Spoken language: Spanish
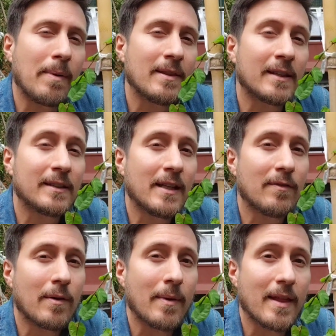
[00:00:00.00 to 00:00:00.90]
planta
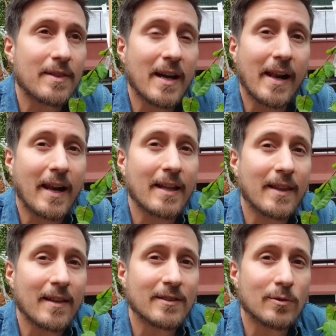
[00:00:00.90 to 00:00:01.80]
tiene fama de atraer
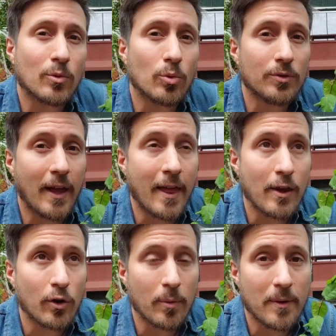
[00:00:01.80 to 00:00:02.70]
ratas, de ser un
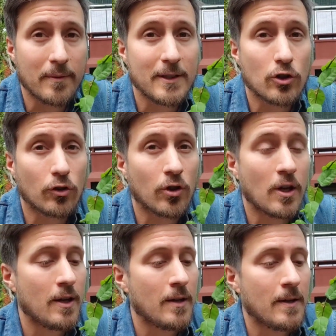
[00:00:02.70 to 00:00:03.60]
juntadero de bichos
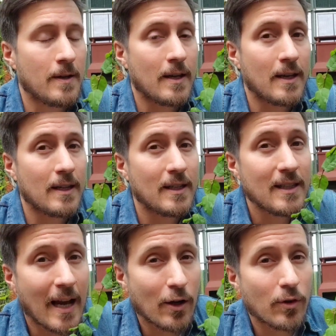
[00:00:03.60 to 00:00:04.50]

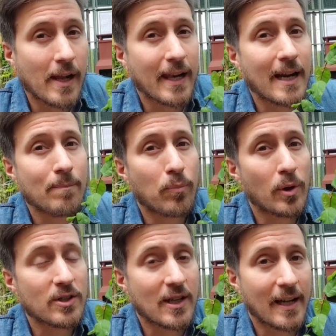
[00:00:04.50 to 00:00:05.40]
y algo de real
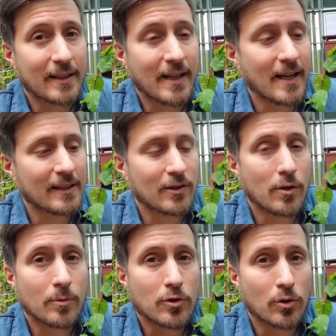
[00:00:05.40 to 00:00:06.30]
puede llegar a tener. Hace
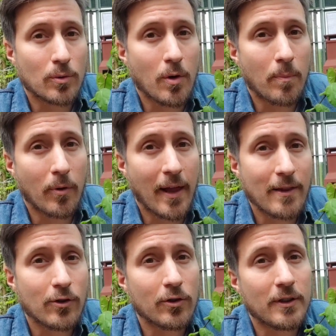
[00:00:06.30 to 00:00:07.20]
no mucho estuvimos
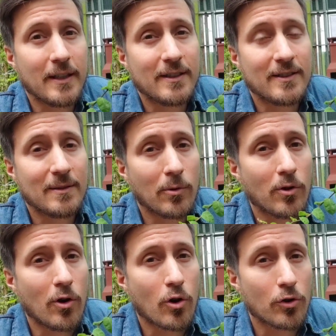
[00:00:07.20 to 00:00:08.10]
podando y si vos
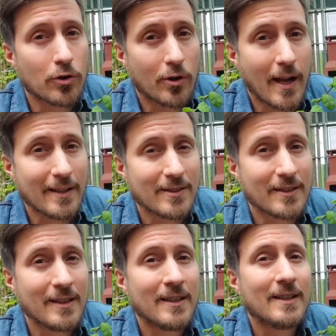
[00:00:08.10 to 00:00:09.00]
no lo
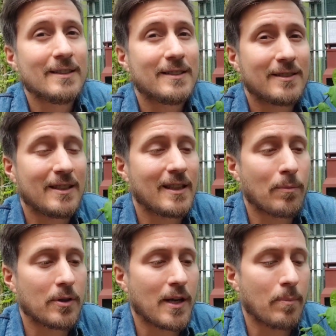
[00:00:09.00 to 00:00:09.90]
controlás, sí te
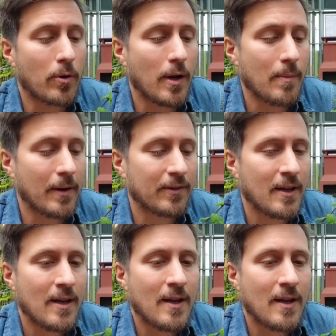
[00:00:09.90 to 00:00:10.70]
puede traer problemas.